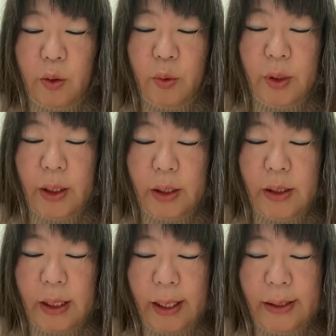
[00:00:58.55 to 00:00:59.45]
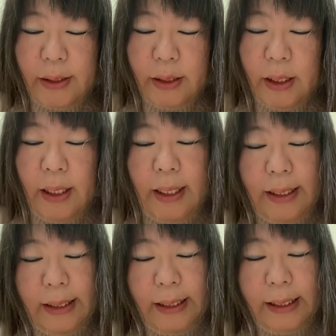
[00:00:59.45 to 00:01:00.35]
極的に探しに
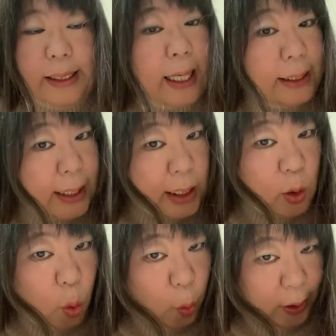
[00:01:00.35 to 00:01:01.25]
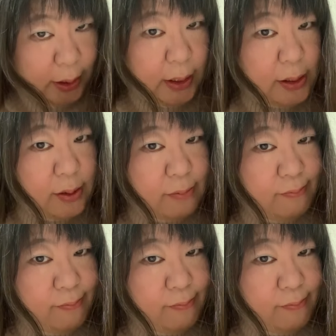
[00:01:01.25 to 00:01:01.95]
行かない方がいいです。